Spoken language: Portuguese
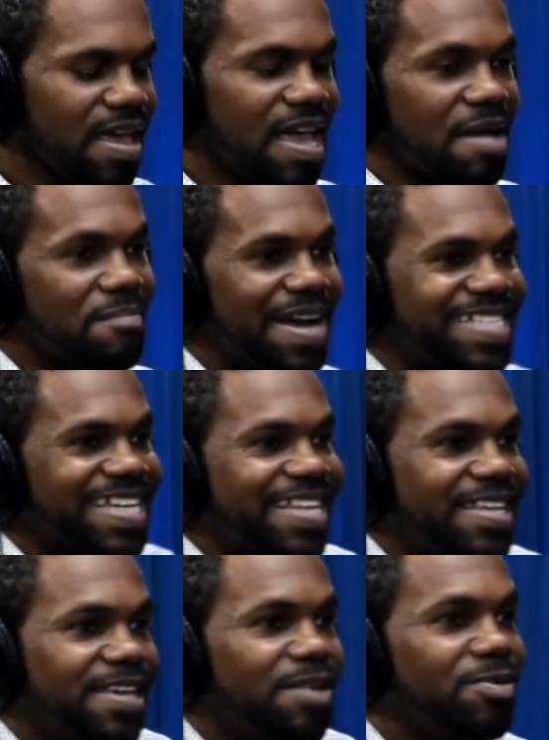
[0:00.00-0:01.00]
Mas
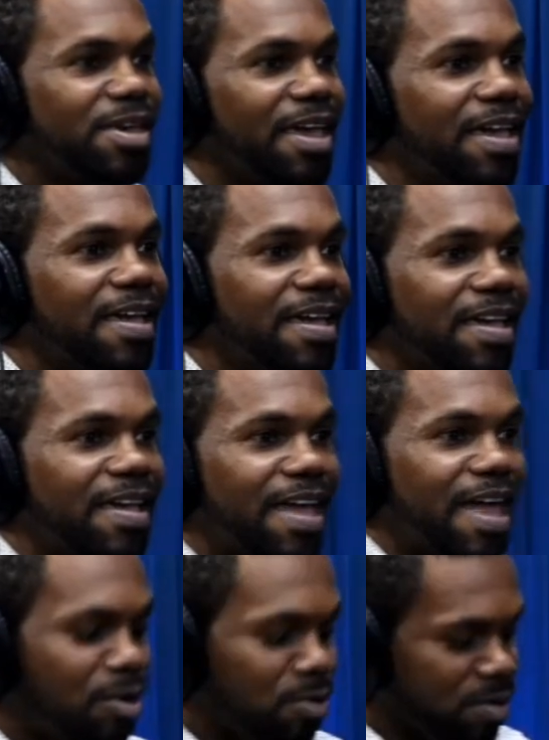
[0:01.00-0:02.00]
ali é o quê? É
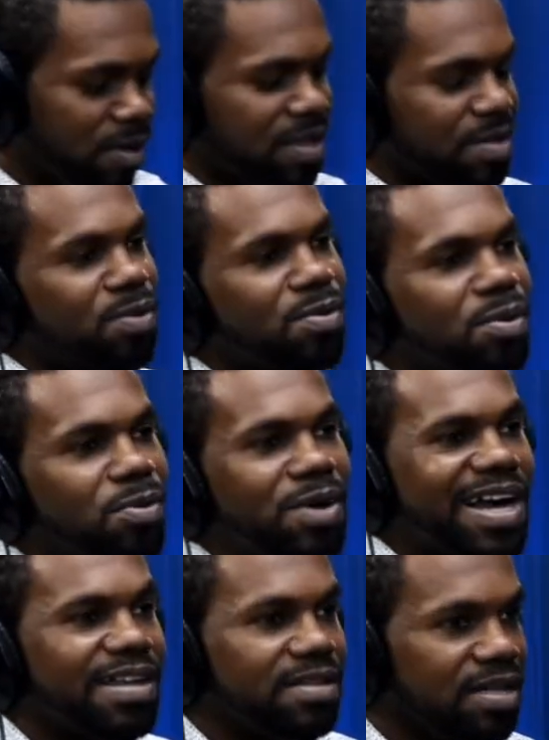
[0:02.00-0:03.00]
o Lindell Cool
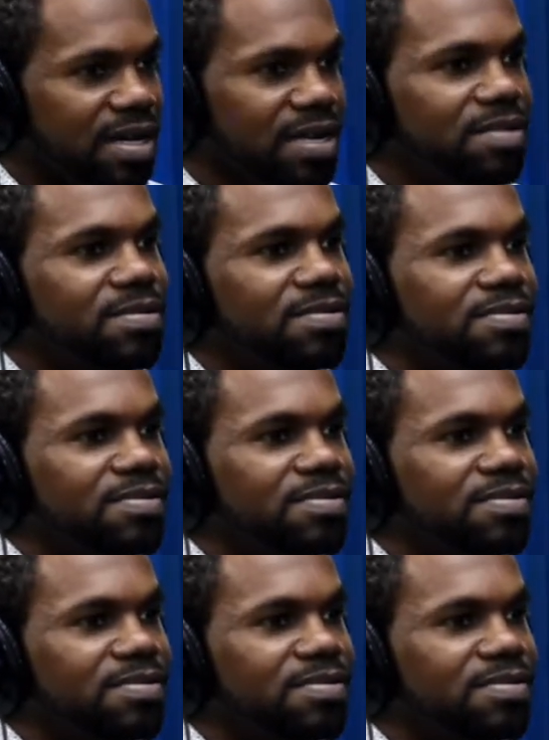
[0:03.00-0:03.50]
cantando,